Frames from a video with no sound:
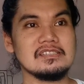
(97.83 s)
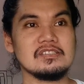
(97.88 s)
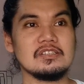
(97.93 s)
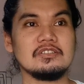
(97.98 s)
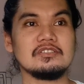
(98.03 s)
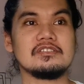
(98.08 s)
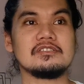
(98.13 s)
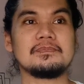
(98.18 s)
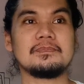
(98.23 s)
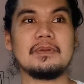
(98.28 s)

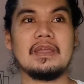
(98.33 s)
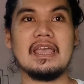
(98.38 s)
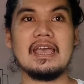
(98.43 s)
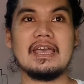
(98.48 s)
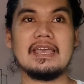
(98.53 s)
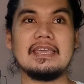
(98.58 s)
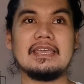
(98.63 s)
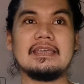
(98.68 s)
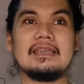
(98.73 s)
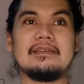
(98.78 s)
salt spray
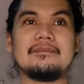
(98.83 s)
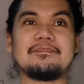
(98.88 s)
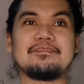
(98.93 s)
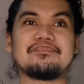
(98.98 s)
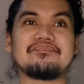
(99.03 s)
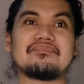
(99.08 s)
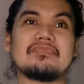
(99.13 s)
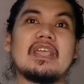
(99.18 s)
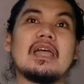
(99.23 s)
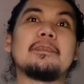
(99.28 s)
ay
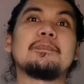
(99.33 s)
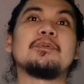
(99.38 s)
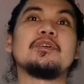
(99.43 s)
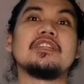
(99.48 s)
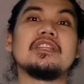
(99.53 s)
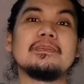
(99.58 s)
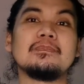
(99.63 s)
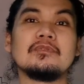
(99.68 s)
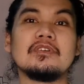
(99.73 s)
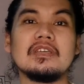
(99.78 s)

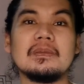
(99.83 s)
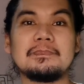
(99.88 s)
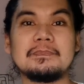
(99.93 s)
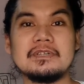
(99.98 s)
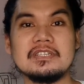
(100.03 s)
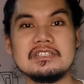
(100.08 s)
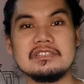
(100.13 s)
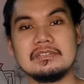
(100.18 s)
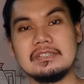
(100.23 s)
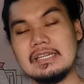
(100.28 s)
pwede mong
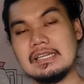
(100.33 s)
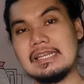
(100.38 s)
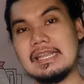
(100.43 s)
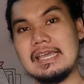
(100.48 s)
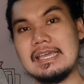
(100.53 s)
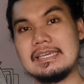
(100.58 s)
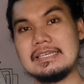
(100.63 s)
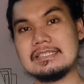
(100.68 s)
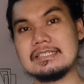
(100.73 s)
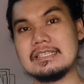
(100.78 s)

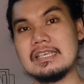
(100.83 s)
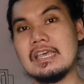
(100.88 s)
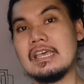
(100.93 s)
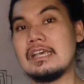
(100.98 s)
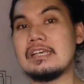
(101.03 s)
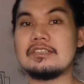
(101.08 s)
i-personalize.